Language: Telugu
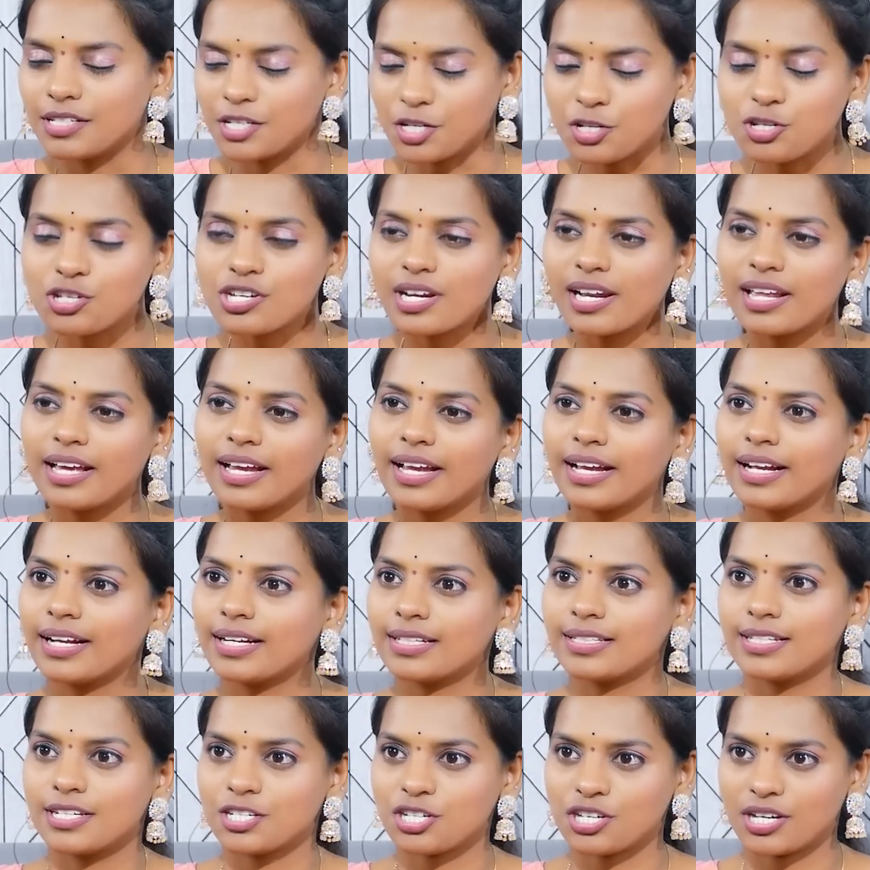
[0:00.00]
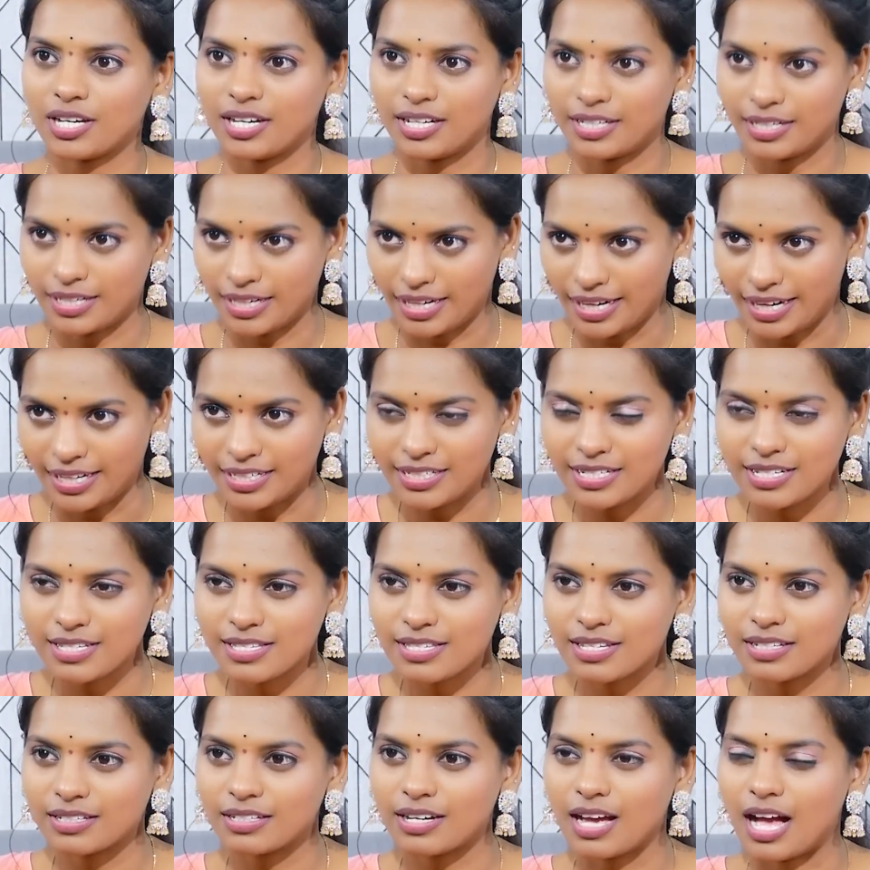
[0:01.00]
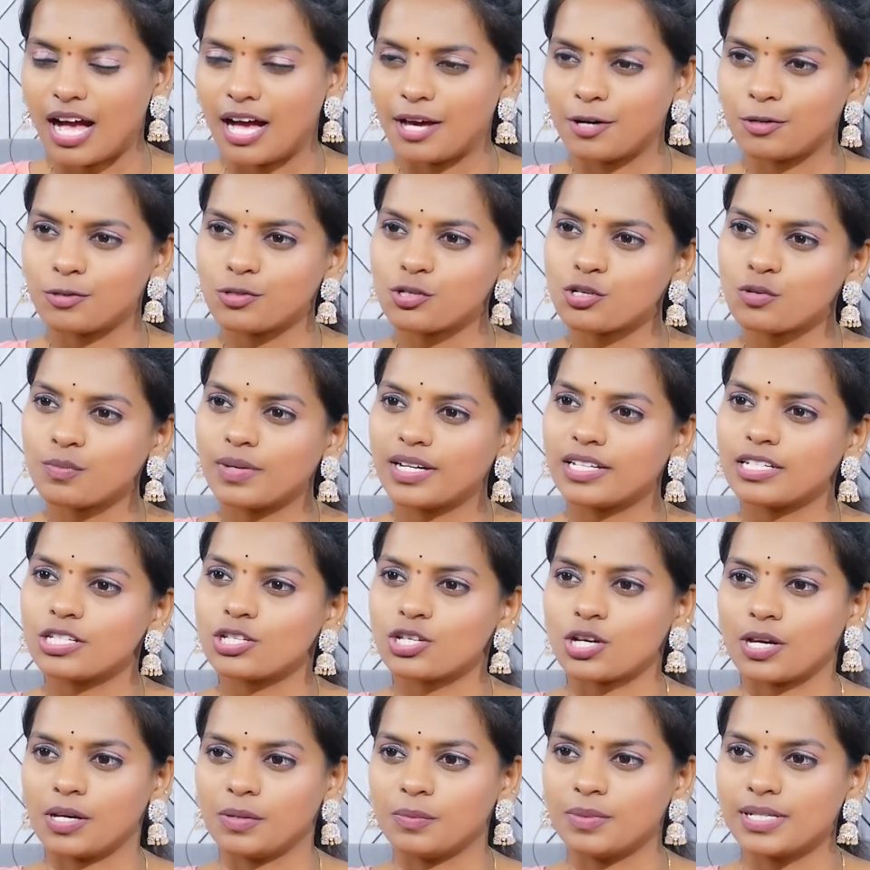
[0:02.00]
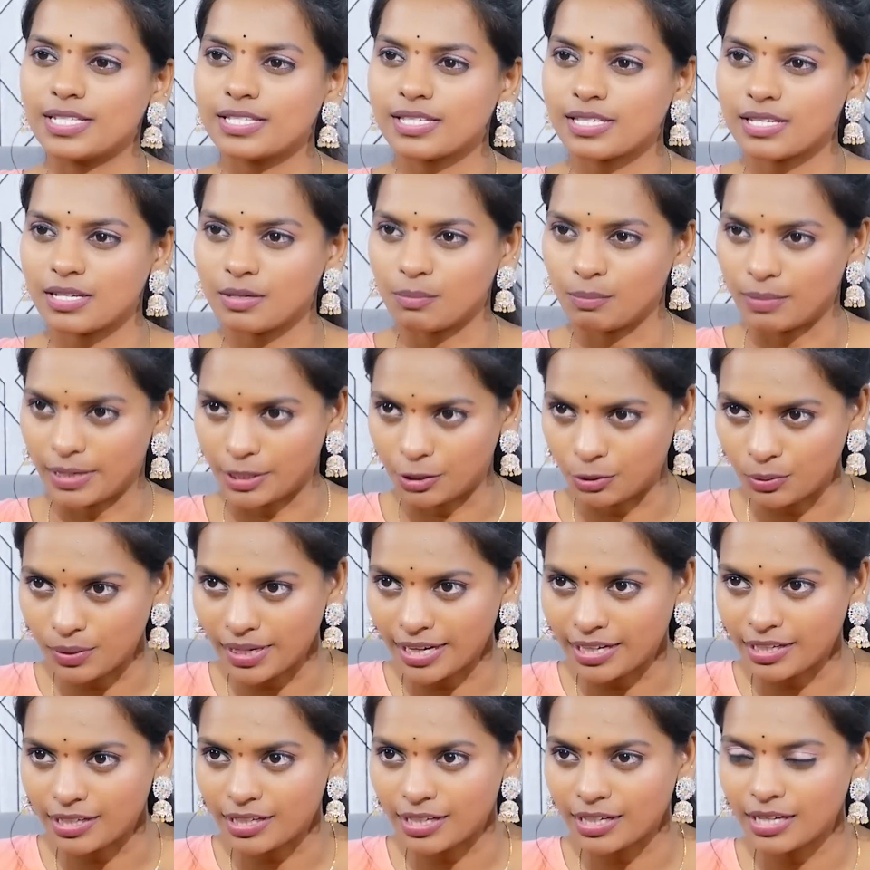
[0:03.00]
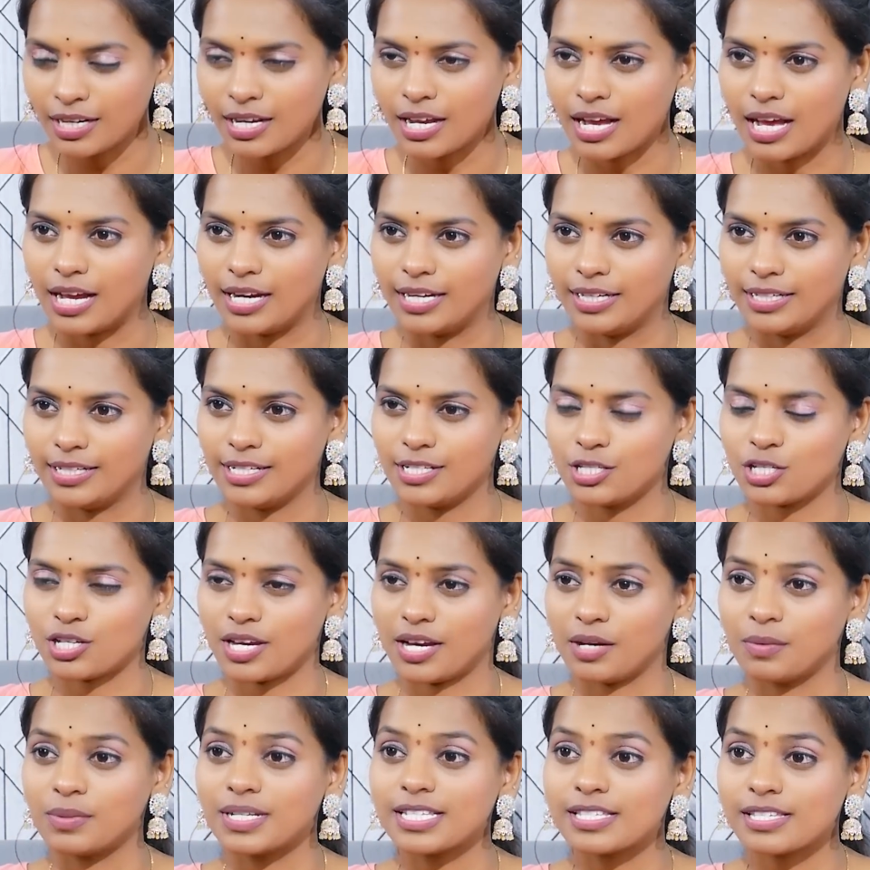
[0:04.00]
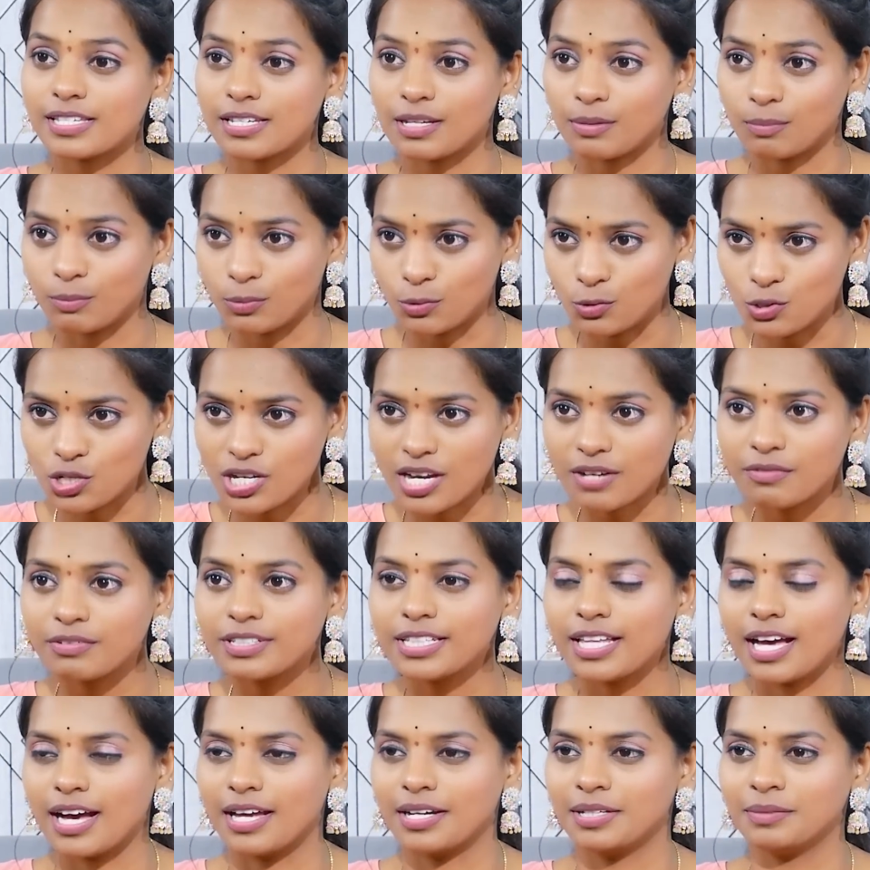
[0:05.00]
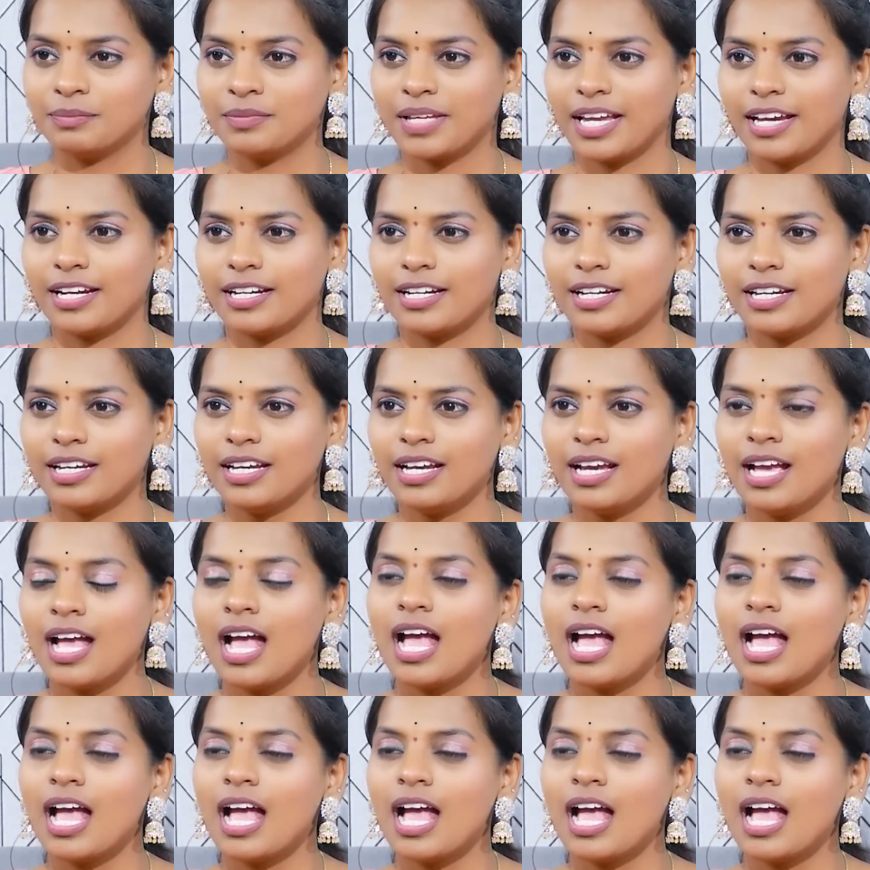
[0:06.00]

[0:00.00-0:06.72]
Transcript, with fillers: నిర్జల ఏకాదశి అంటే ఏంటి సార్ ఆ రోజు మనం చేయవలసిన పనులు ఏంటి అండ్ చేయవలసిన పూజా విధానం ఏంటి